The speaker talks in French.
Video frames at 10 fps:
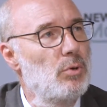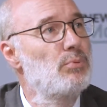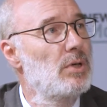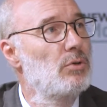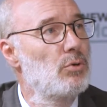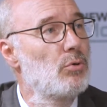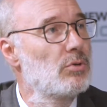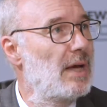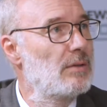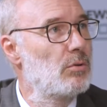depuis de
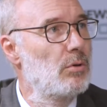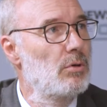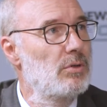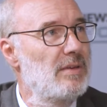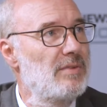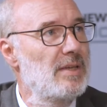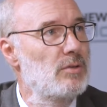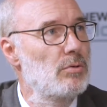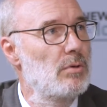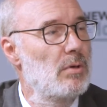longues dates euh, des
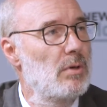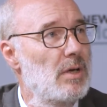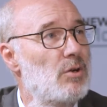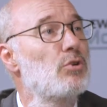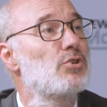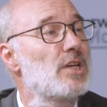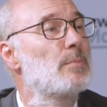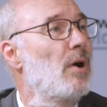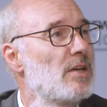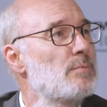véhicules euh, écologiquement